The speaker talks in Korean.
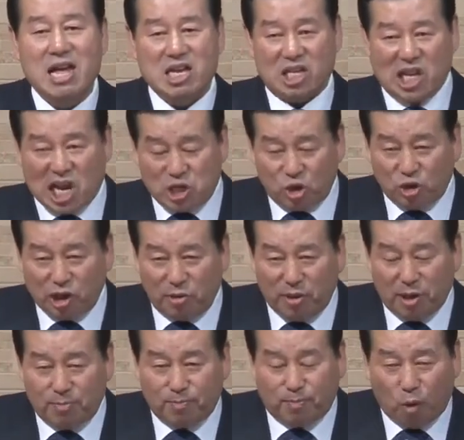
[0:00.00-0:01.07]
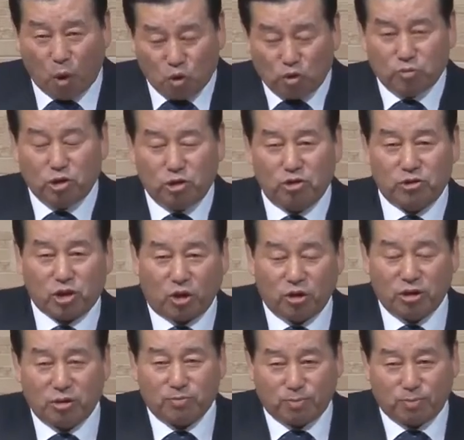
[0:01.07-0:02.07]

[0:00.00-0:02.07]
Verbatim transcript: 예수님의 복음을 전